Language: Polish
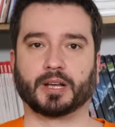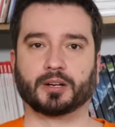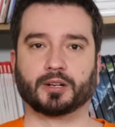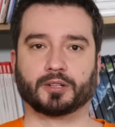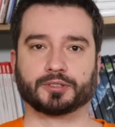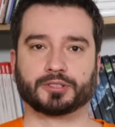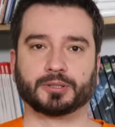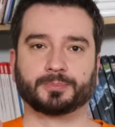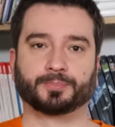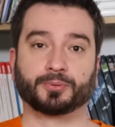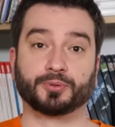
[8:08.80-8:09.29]
Ale
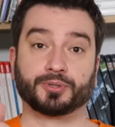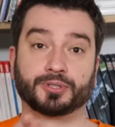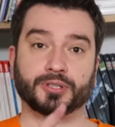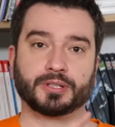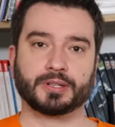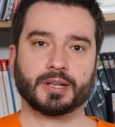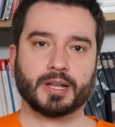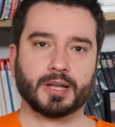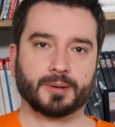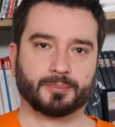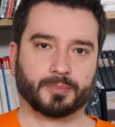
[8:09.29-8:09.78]
o tym
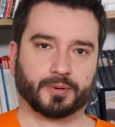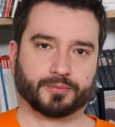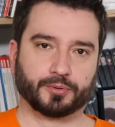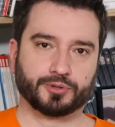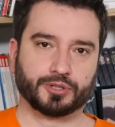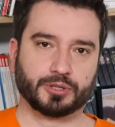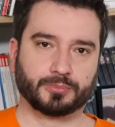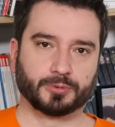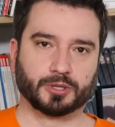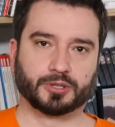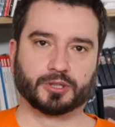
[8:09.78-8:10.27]
później, bo
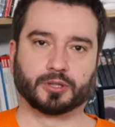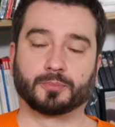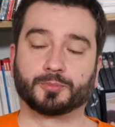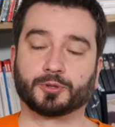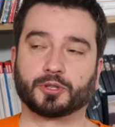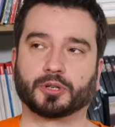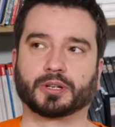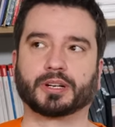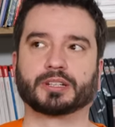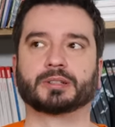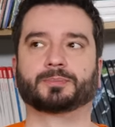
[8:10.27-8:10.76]
wrócimy do tego
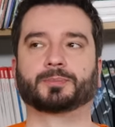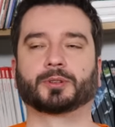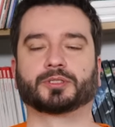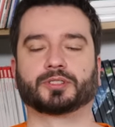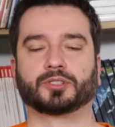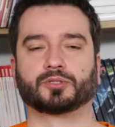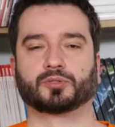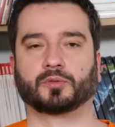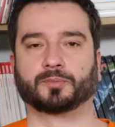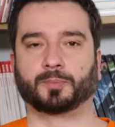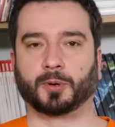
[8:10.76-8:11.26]
przy okazji
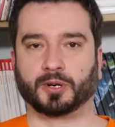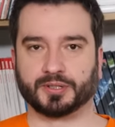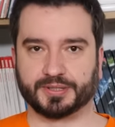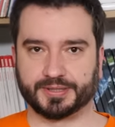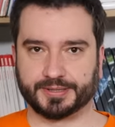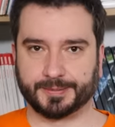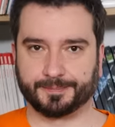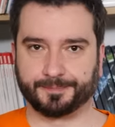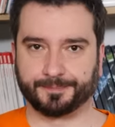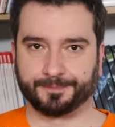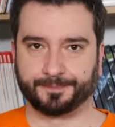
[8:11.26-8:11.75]
protestu w
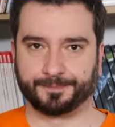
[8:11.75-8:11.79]
Polsce.